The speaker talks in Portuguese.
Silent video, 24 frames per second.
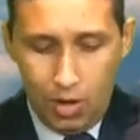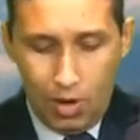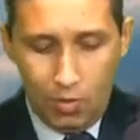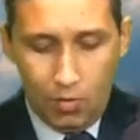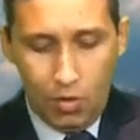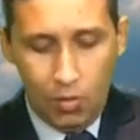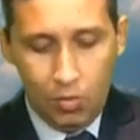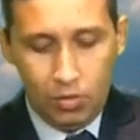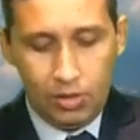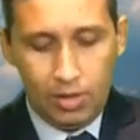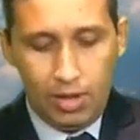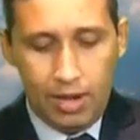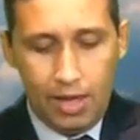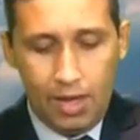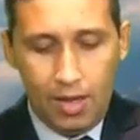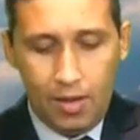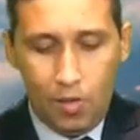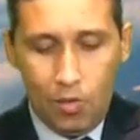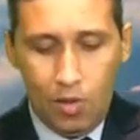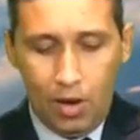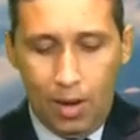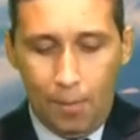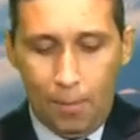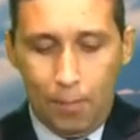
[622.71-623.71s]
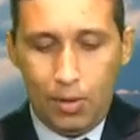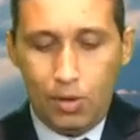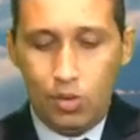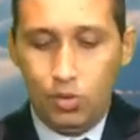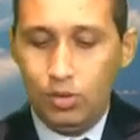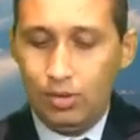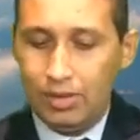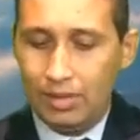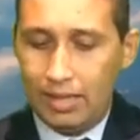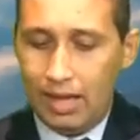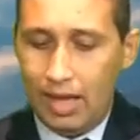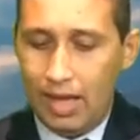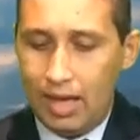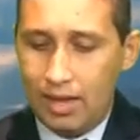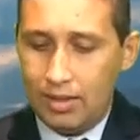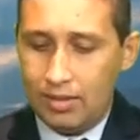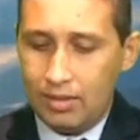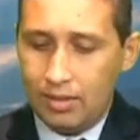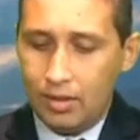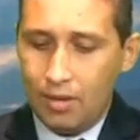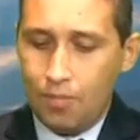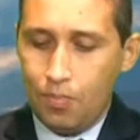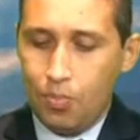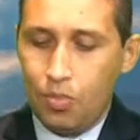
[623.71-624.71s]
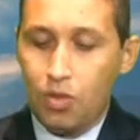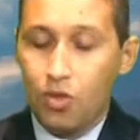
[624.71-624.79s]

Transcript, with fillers: Nós vamos ler o capítulo 6,